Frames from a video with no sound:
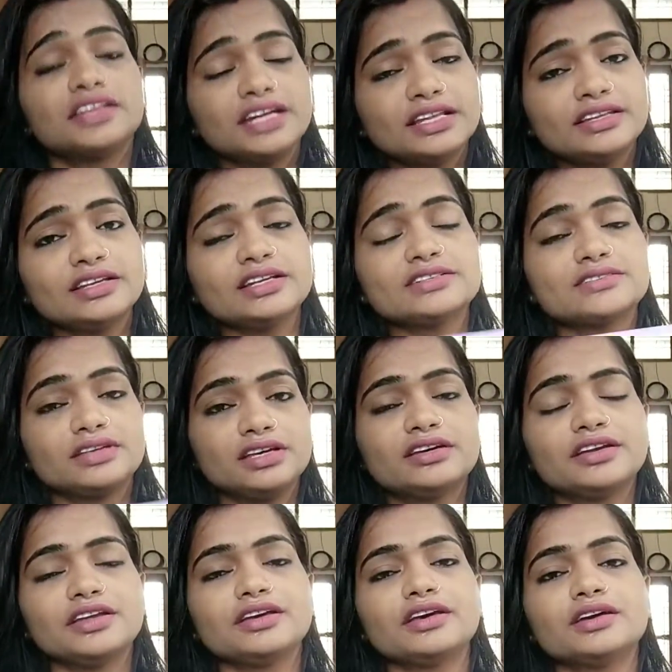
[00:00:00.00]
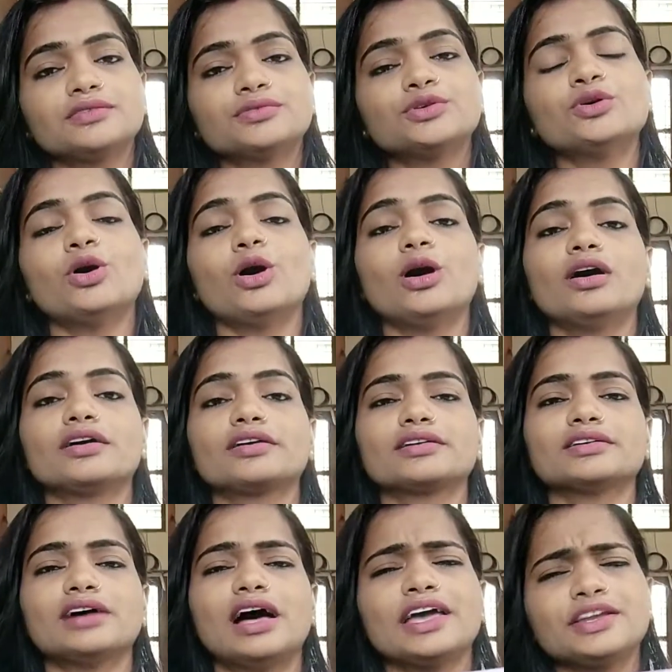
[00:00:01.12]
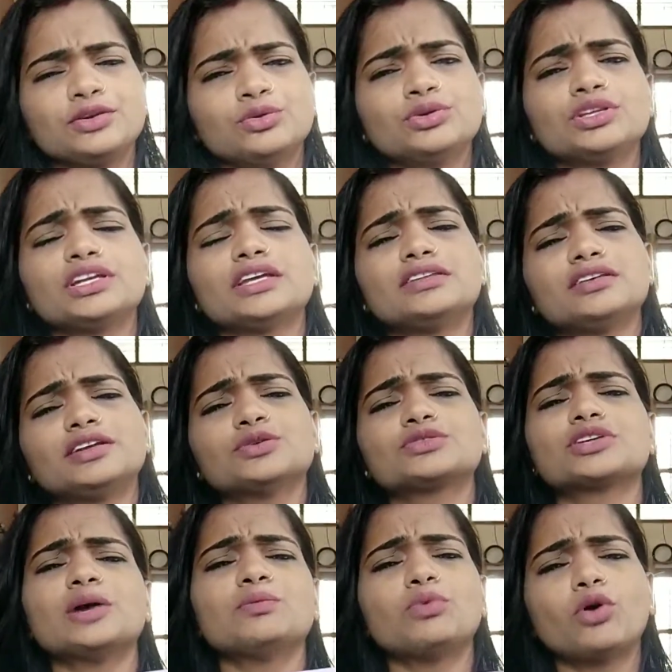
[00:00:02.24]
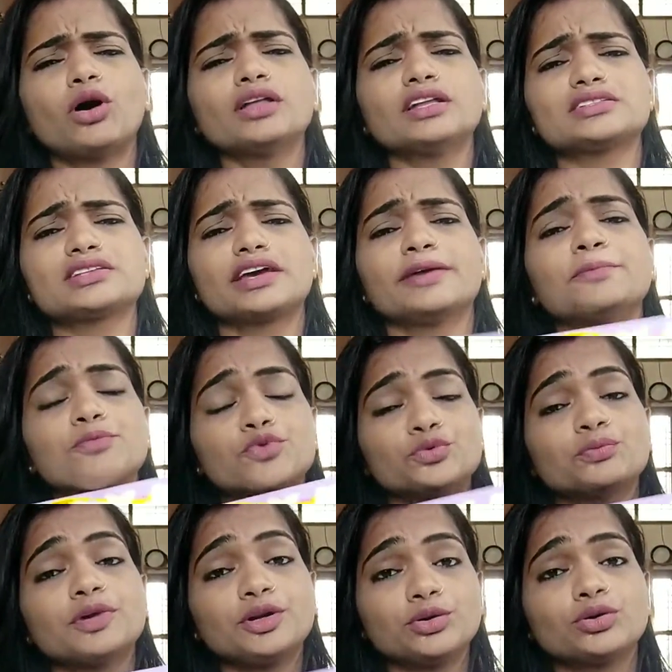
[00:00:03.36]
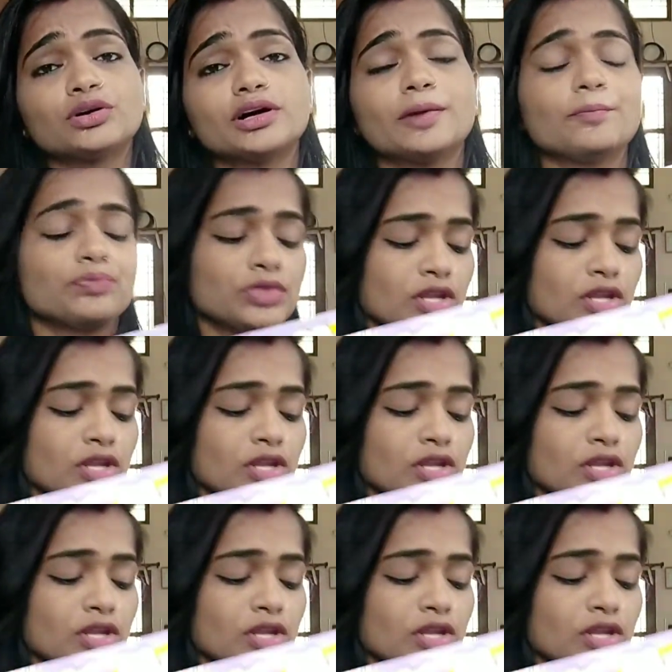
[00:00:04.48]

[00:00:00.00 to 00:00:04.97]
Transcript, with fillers: धीरे धीरे सीख रही है वो और आई नो धीरे धीरे उसका बहुत अच्छा इम्प्रूवमेंट होगा